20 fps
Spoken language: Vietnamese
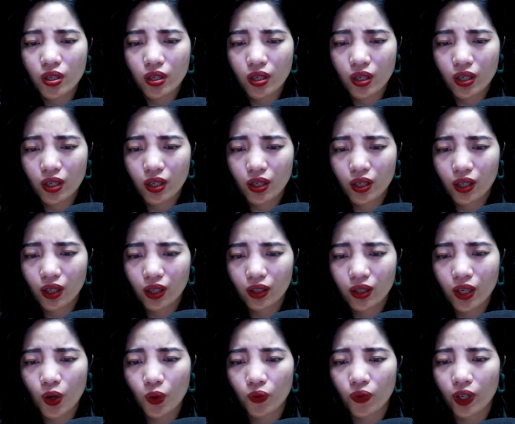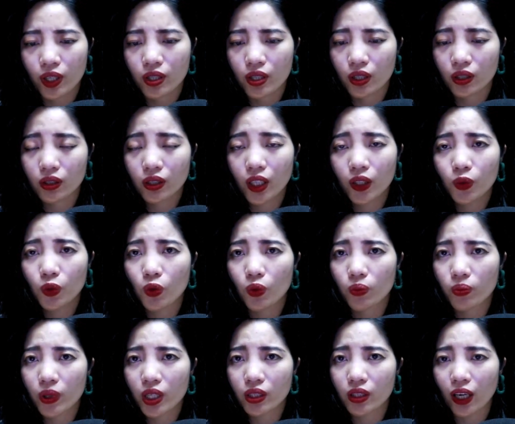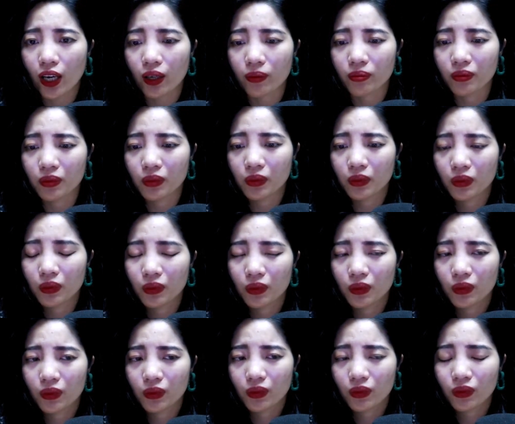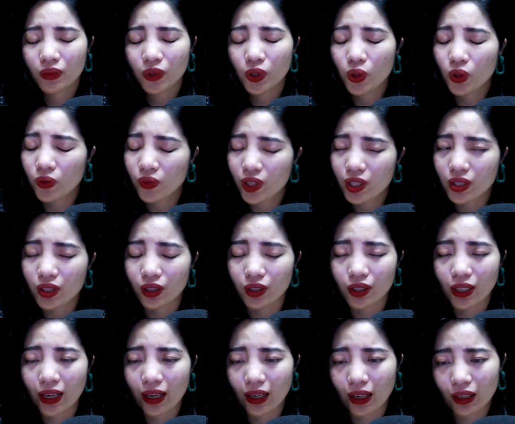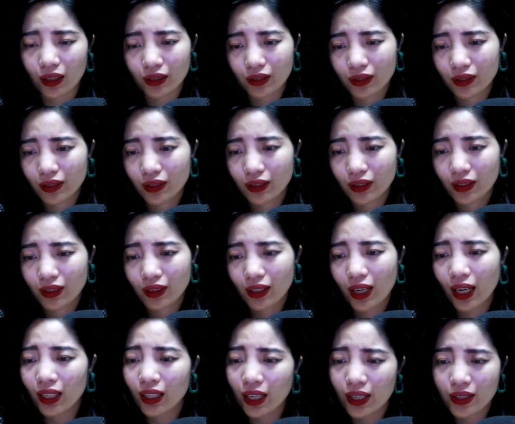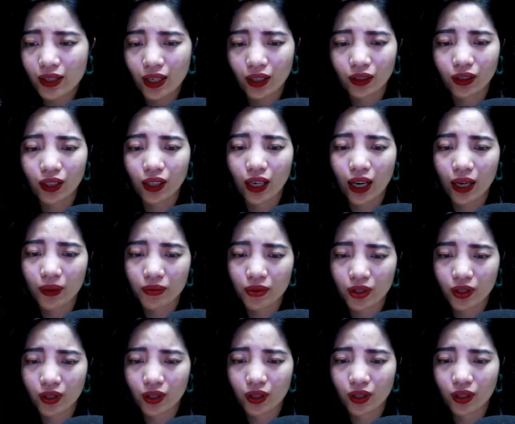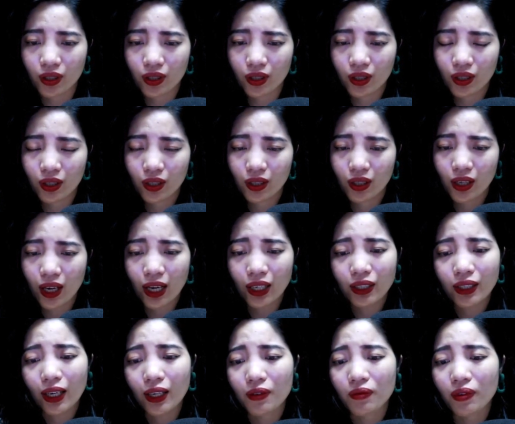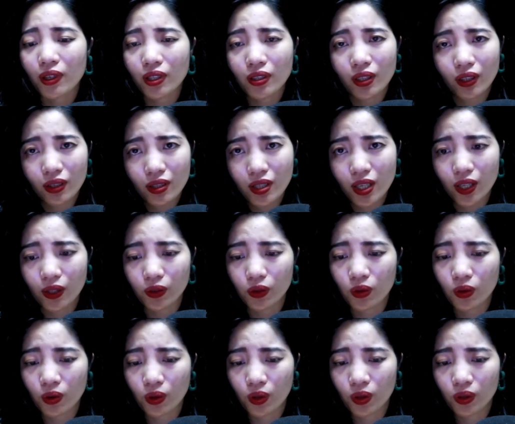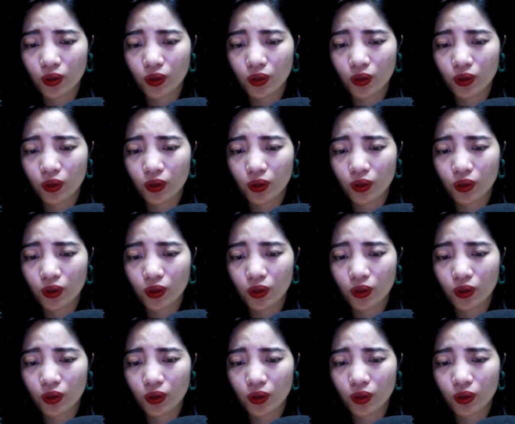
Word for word: nghĩ, đều phải nhận kết cục bi thảm. Đối với Nhật Hạ, anh lại chẳng thể làm gì. Anh đành phải nhẫn nhịn cô.